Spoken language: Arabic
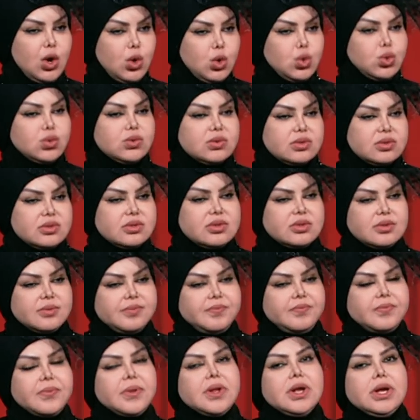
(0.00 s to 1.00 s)
حوت
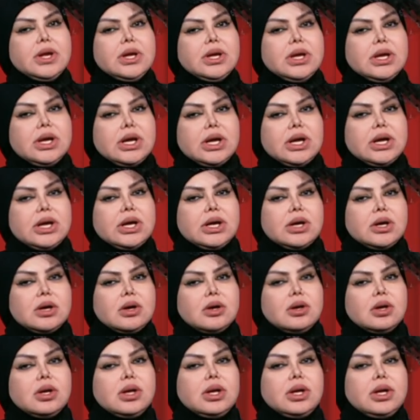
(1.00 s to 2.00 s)
اه
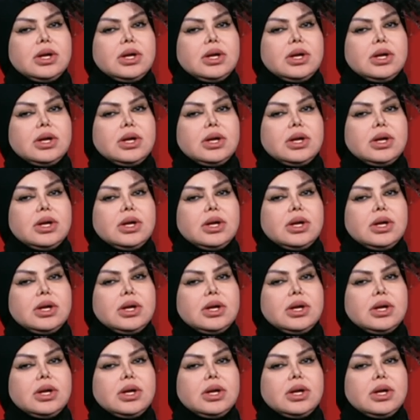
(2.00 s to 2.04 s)
اه